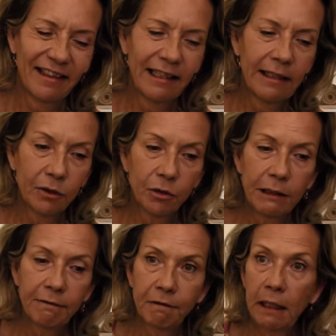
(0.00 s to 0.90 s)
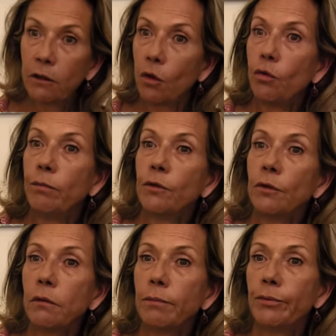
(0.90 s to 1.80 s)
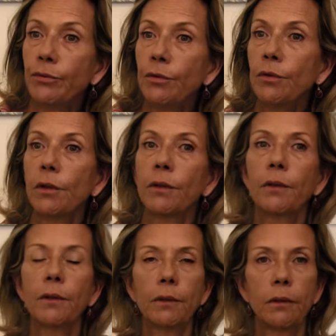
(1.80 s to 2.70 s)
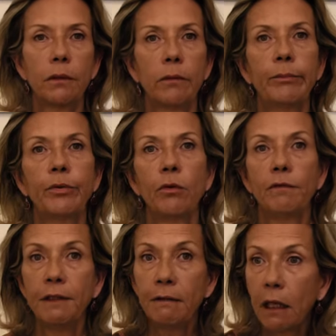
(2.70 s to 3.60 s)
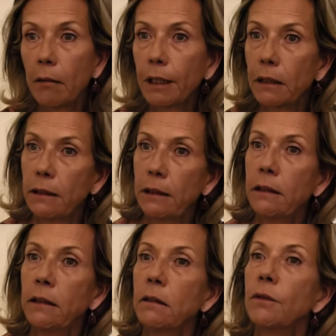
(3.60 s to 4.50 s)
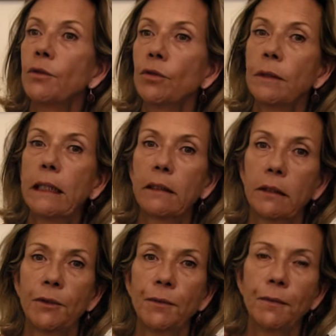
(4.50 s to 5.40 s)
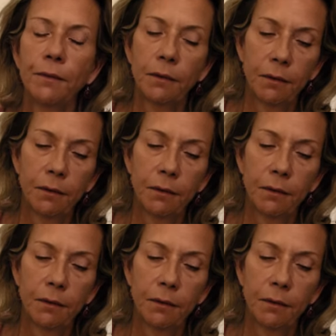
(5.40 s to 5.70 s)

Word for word: et ensuite va dans le monde pour, pour le vivre, imprégner son action.